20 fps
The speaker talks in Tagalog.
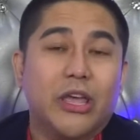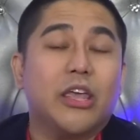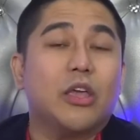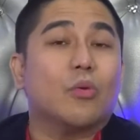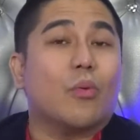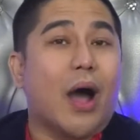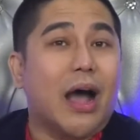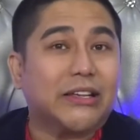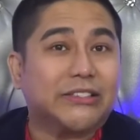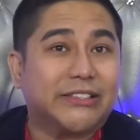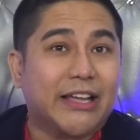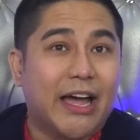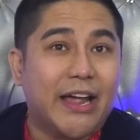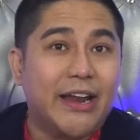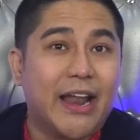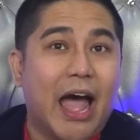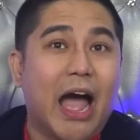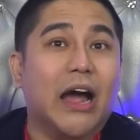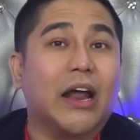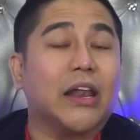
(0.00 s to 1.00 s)
Iwasan
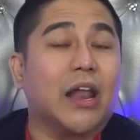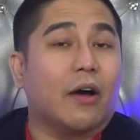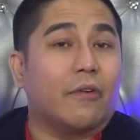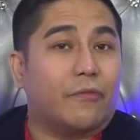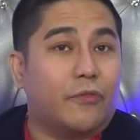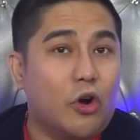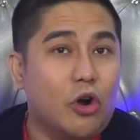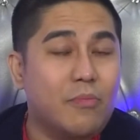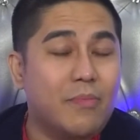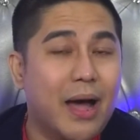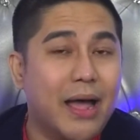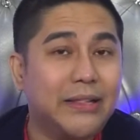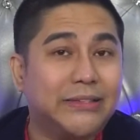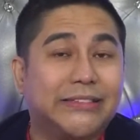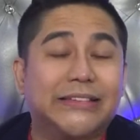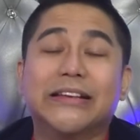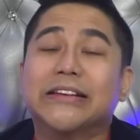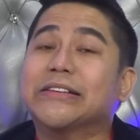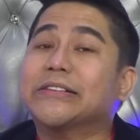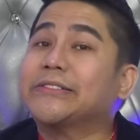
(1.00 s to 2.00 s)
ang love
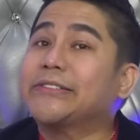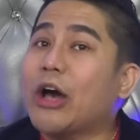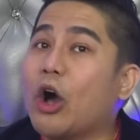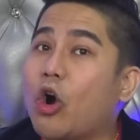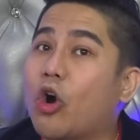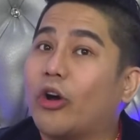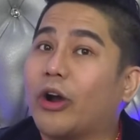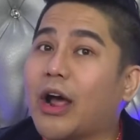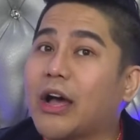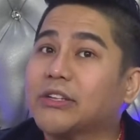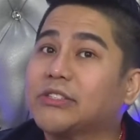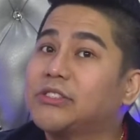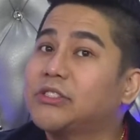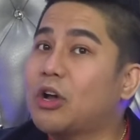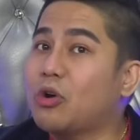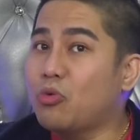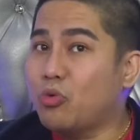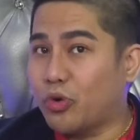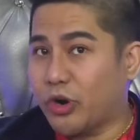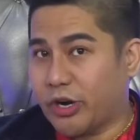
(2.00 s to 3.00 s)
romance sa oras
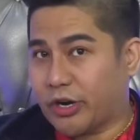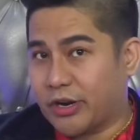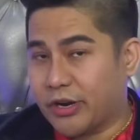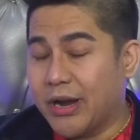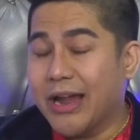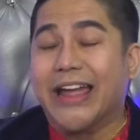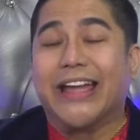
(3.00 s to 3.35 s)
ng work.